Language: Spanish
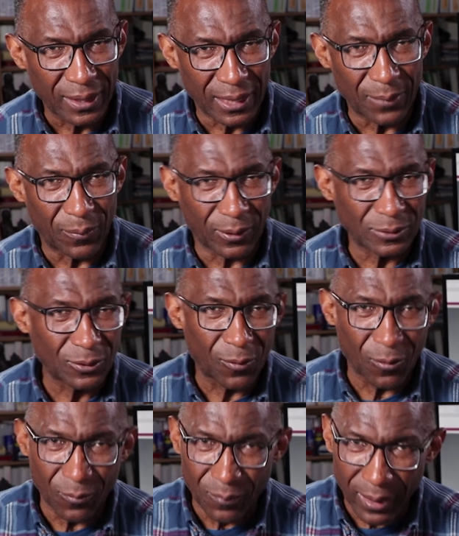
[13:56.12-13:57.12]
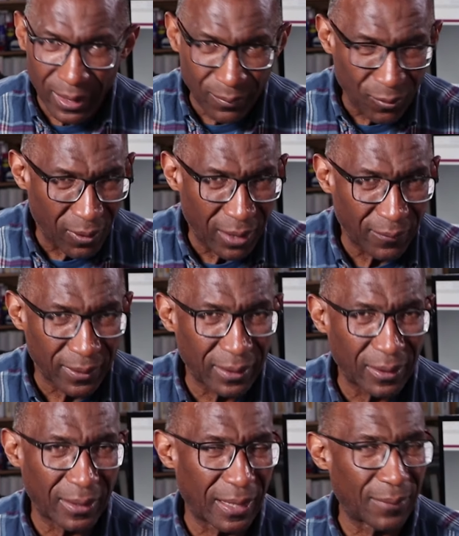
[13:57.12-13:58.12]
Y por eso volvemos a ver
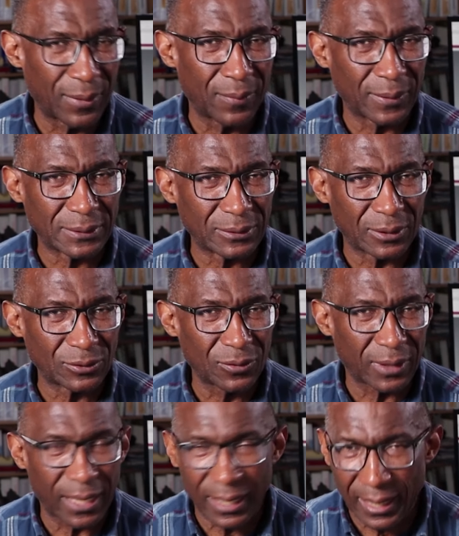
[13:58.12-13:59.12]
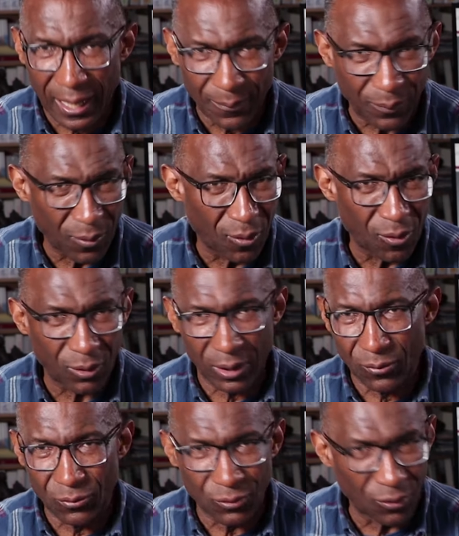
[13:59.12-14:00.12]
la, misma situación que escapó,
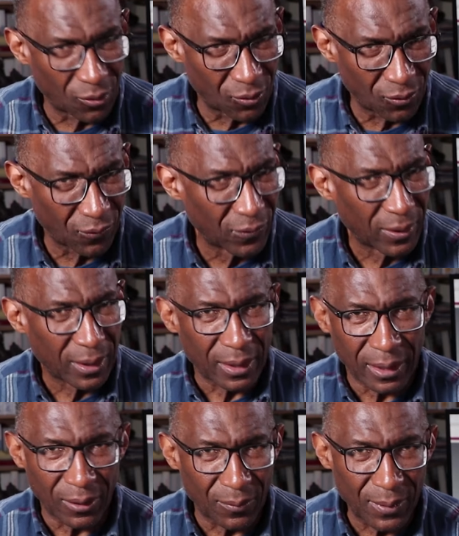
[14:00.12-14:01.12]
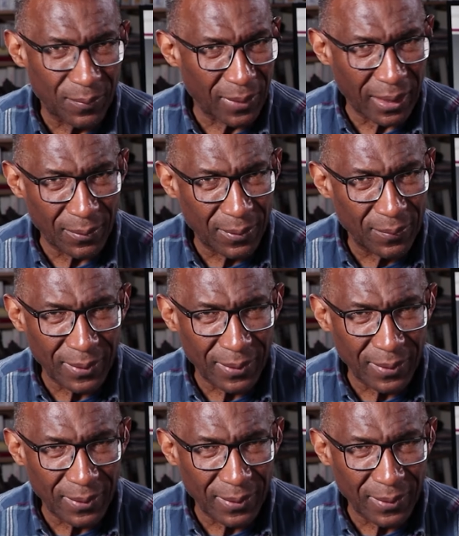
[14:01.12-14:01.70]
que huyó, lo mismo, la,